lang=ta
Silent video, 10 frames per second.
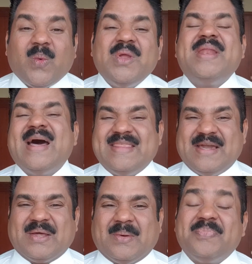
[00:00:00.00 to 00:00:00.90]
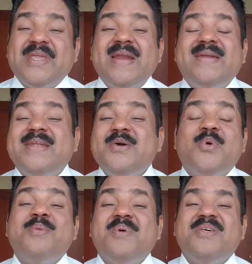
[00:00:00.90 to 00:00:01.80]
ஒன்றாம் அதிகாரம் எட்டு
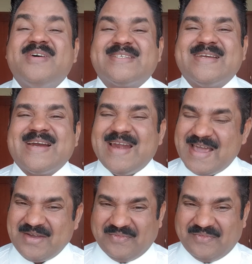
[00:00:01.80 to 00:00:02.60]
ஒன்பது வசனங்களில்